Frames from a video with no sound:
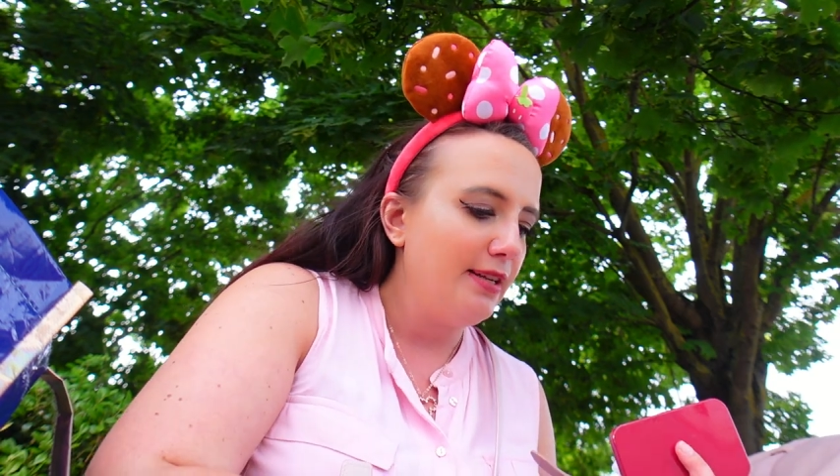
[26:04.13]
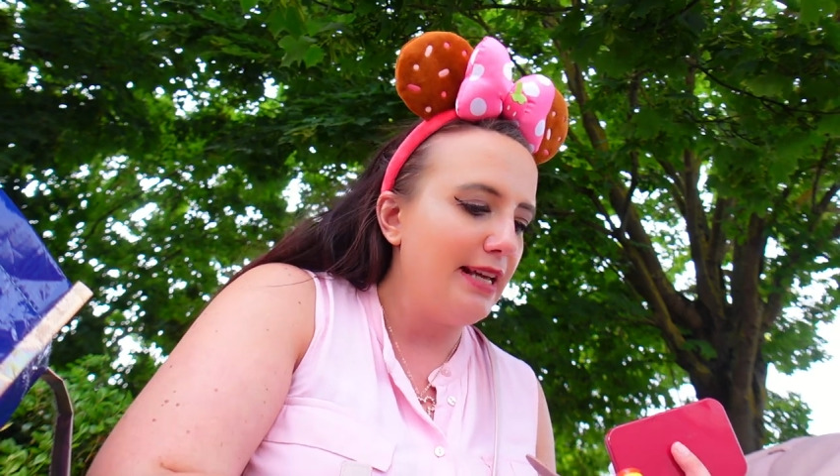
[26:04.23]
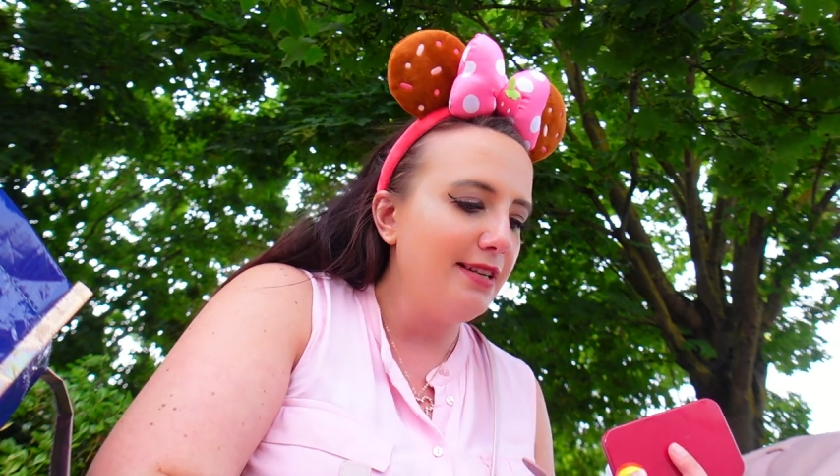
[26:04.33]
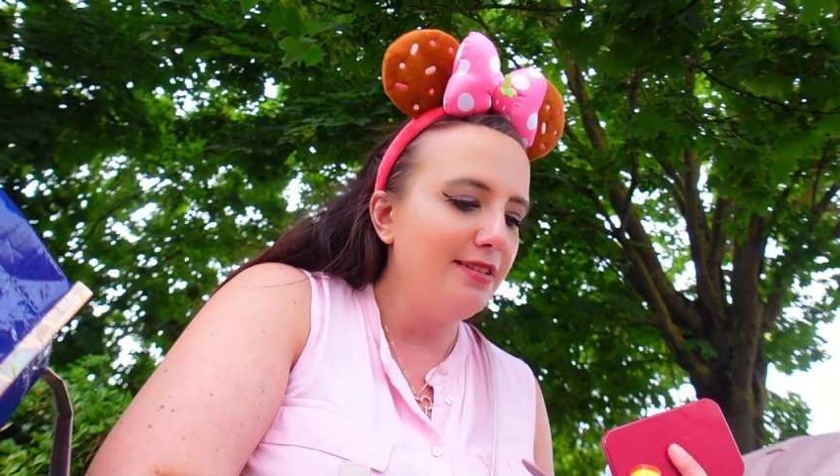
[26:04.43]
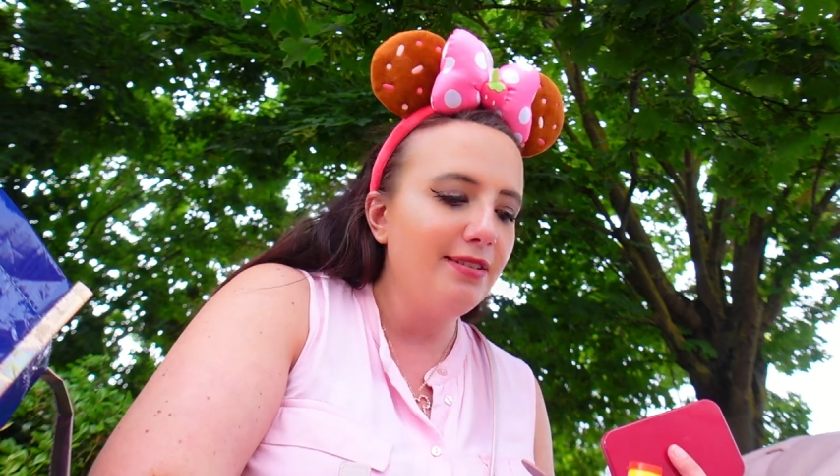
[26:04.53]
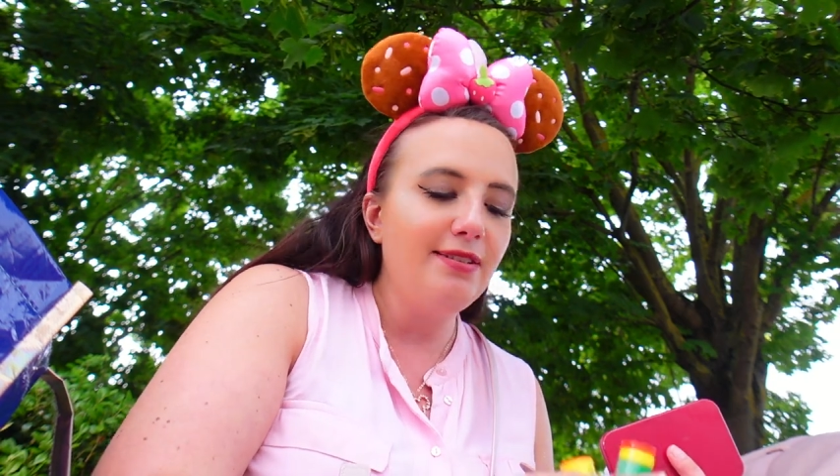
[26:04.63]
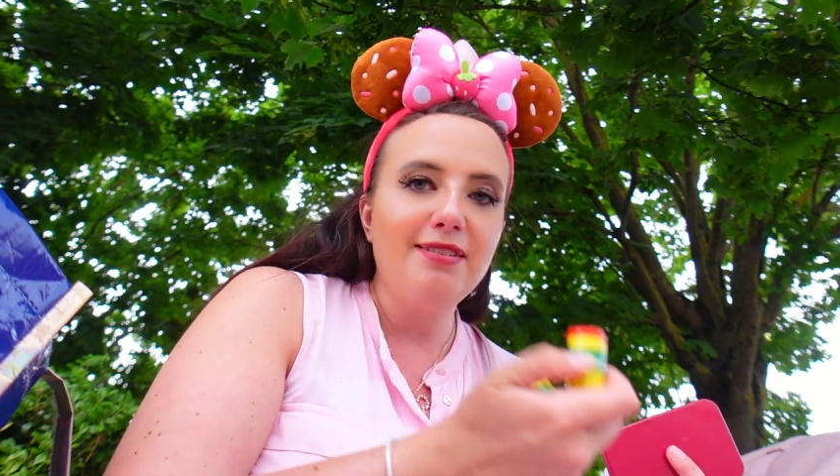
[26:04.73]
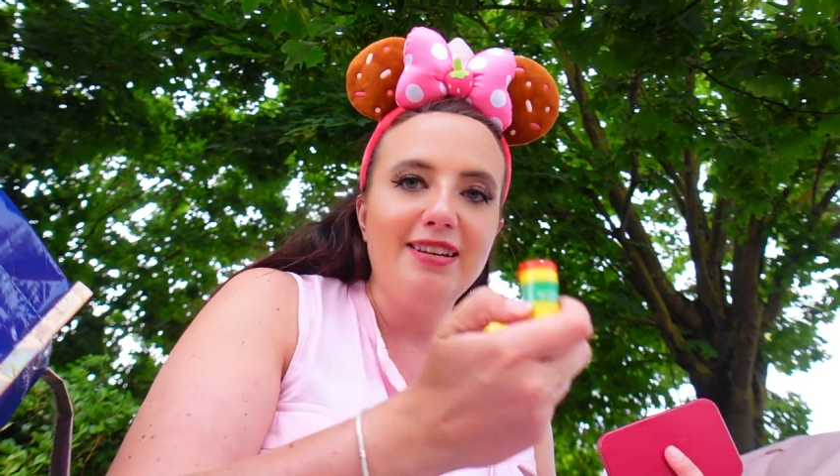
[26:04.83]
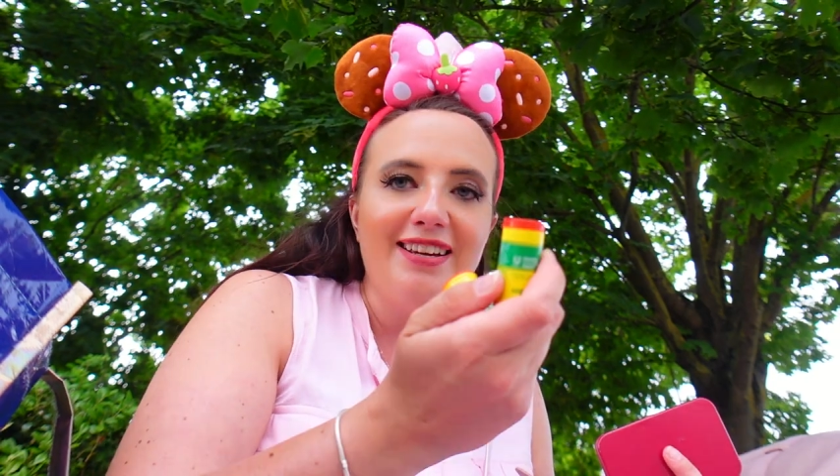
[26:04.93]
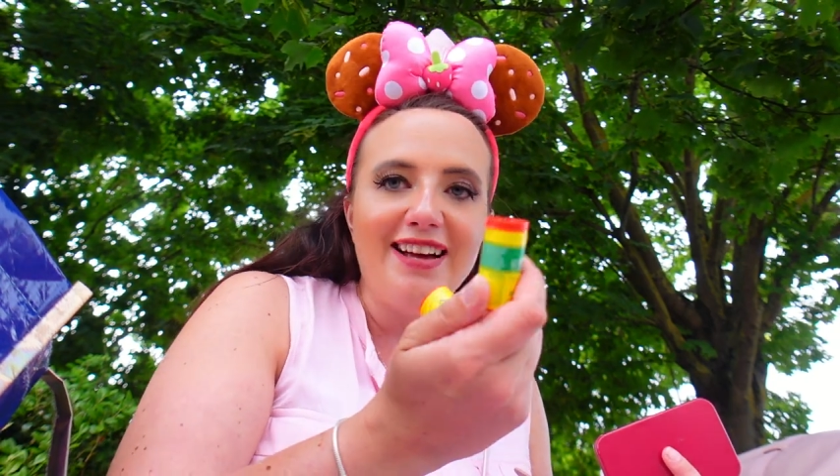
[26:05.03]
Dann
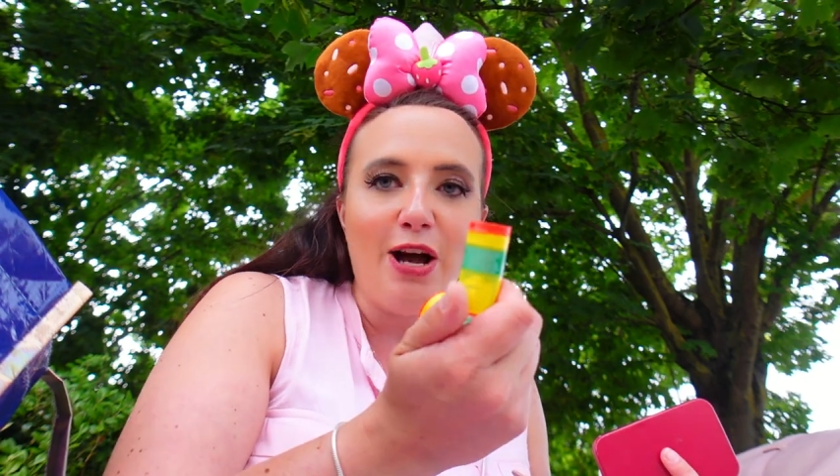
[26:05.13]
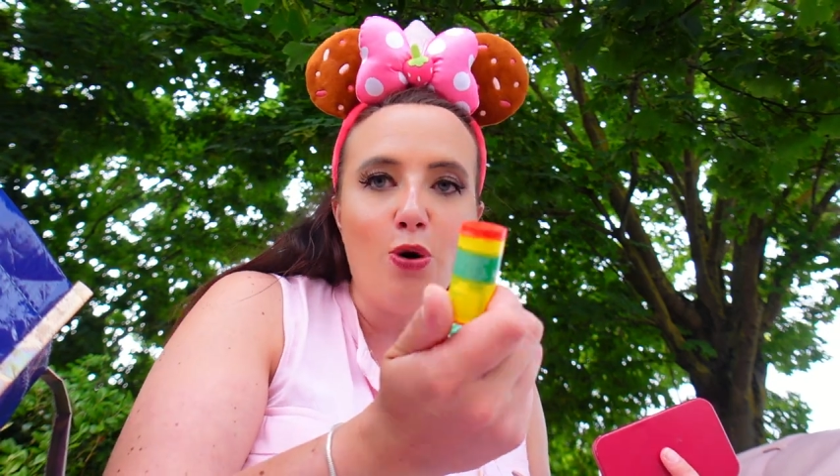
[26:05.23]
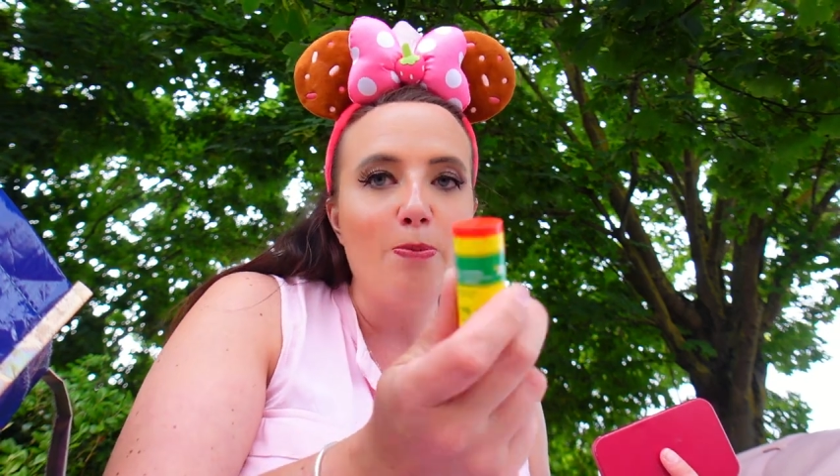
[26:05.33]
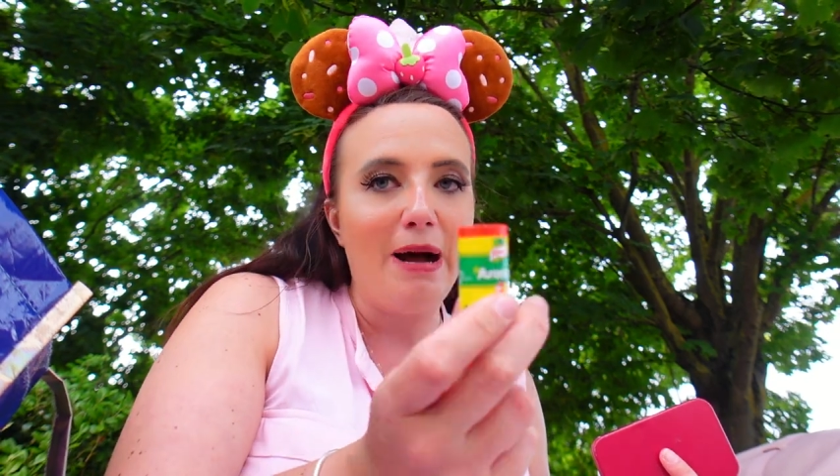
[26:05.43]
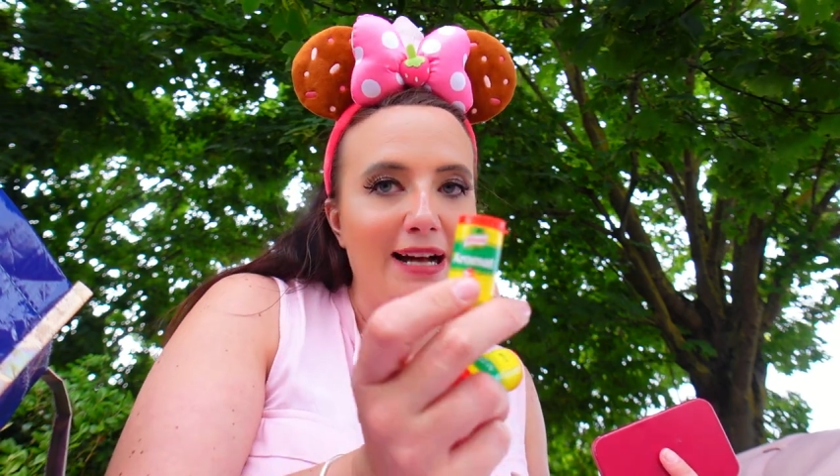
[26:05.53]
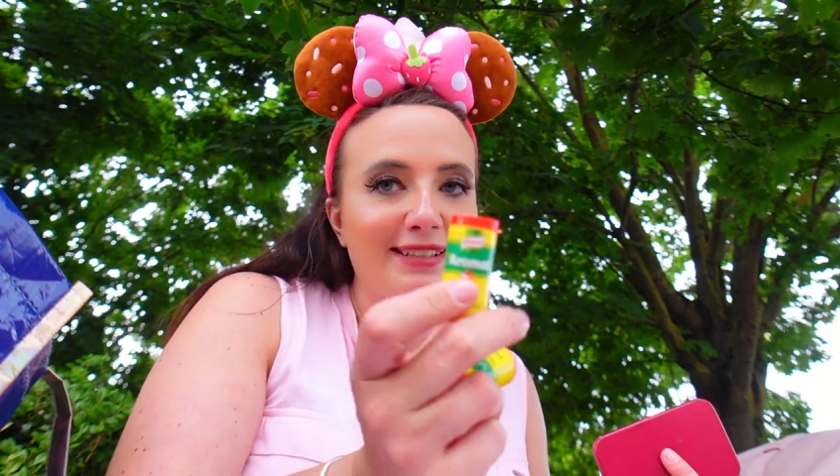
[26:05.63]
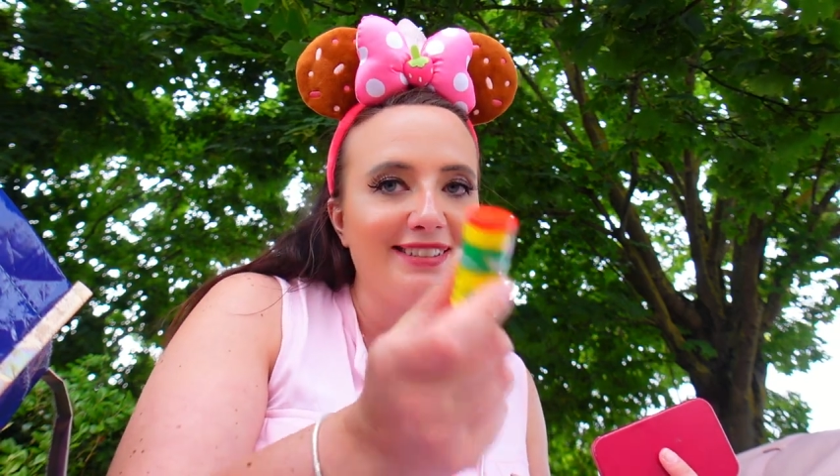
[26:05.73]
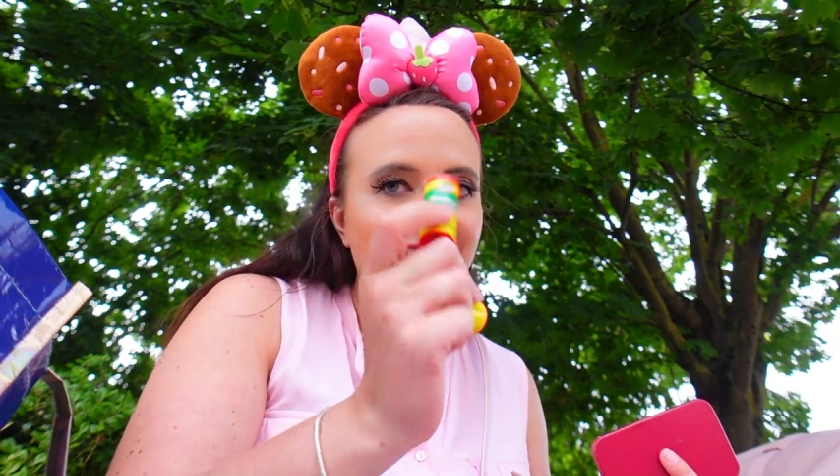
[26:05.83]
Aromat